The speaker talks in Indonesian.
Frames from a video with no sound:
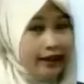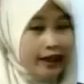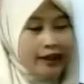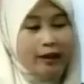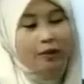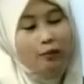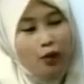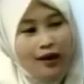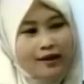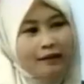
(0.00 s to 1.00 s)
kita
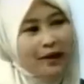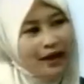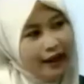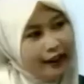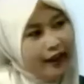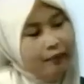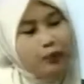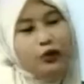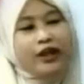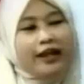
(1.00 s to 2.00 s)
berpuasa maka dia
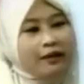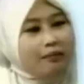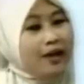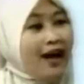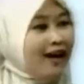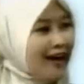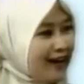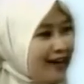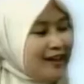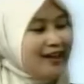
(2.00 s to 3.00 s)
punya ritme akan
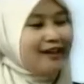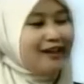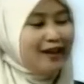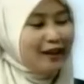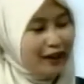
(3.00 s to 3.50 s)
uh,